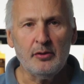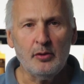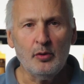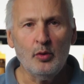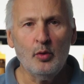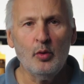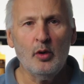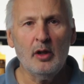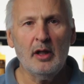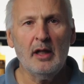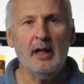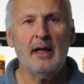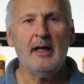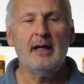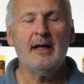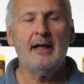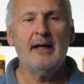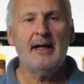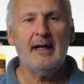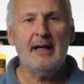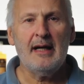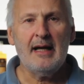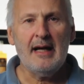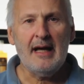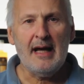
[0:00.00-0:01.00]
nur
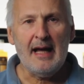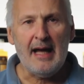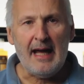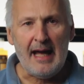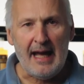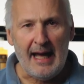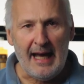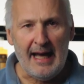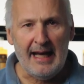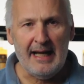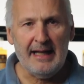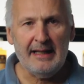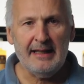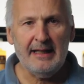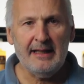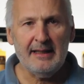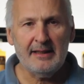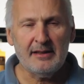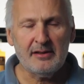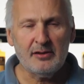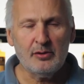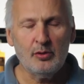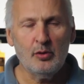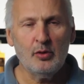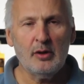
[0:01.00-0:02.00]

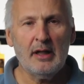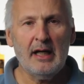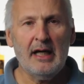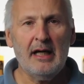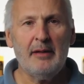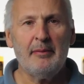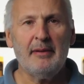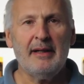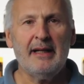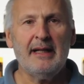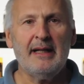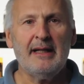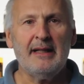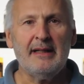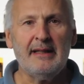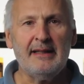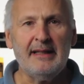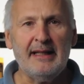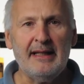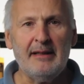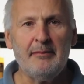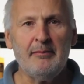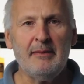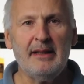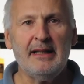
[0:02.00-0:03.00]
eine Zugabe,
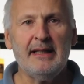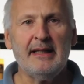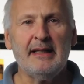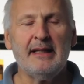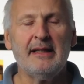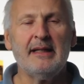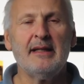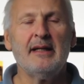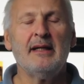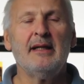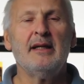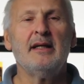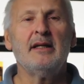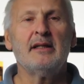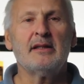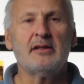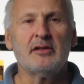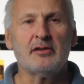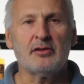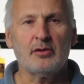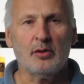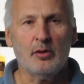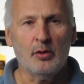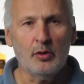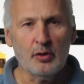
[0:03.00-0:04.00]
nämlich
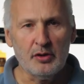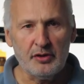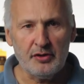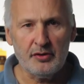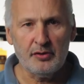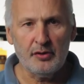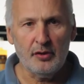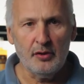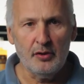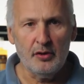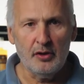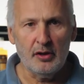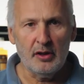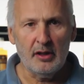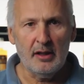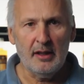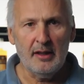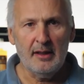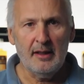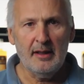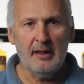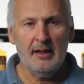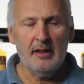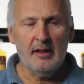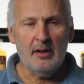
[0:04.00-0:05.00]
das Rosenöl.
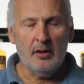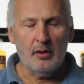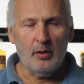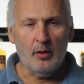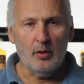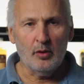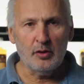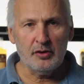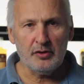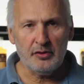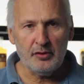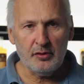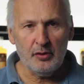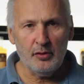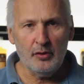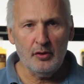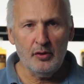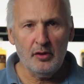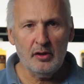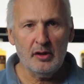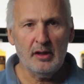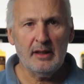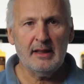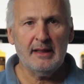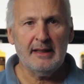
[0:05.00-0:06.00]

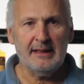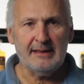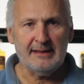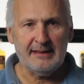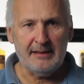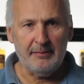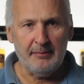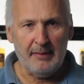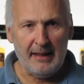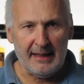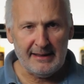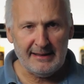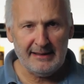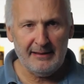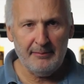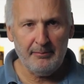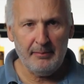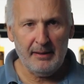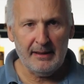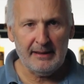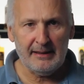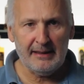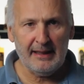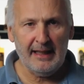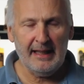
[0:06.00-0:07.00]
Rosenöl ist im
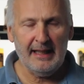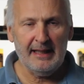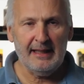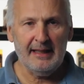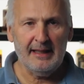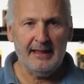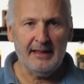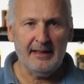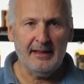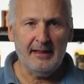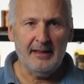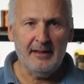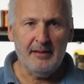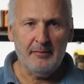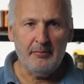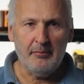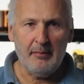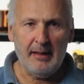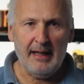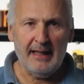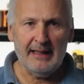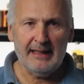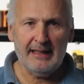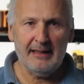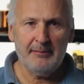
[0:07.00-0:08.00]
Marzipan drinnen,
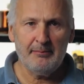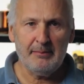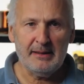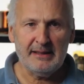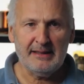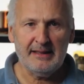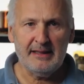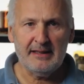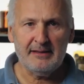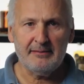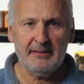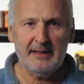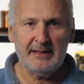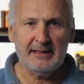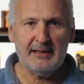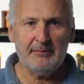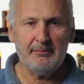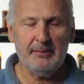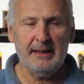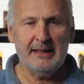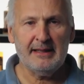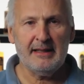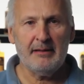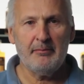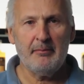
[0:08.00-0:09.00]
Mandel bzw.
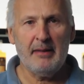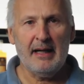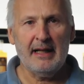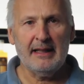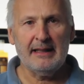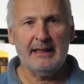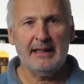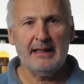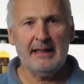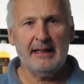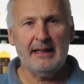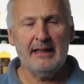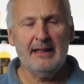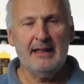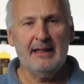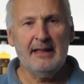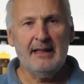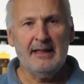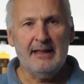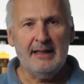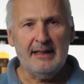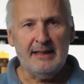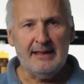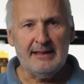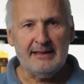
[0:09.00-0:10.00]
Bittermandel
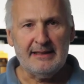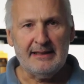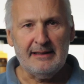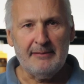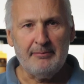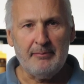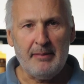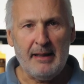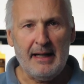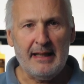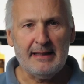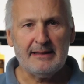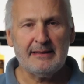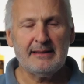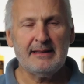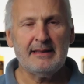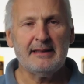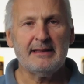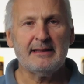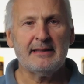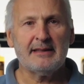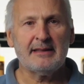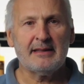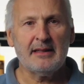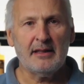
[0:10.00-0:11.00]
ist die
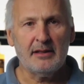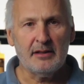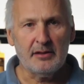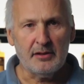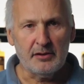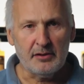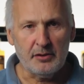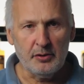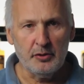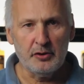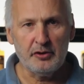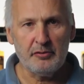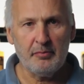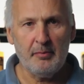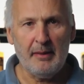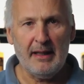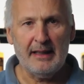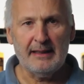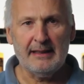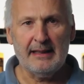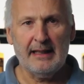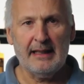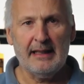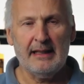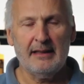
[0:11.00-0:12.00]
Basis
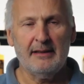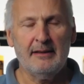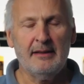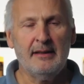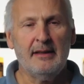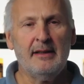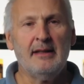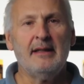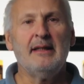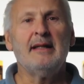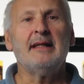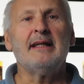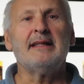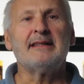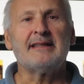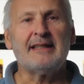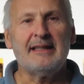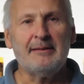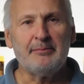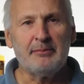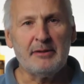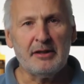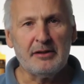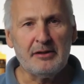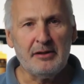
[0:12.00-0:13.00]
Süßmandel. Es
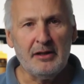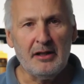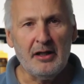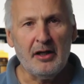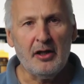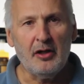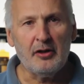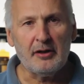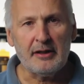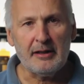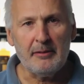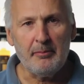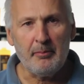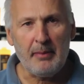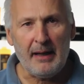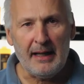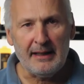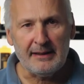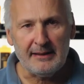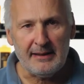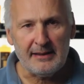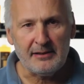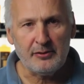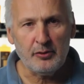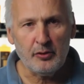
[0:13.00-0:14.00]
gibt natürlich auch
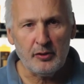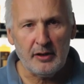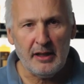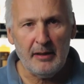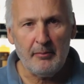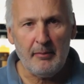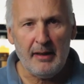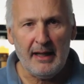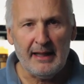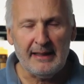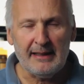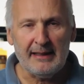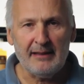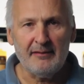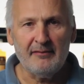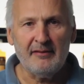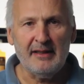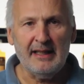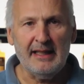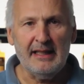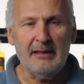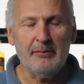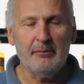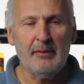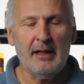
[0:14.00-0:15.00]
gebrannte Zuckermandeln
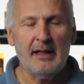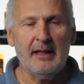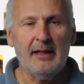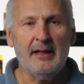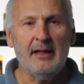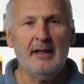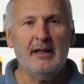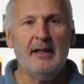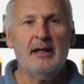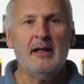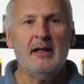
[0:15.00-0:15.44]
wie immer,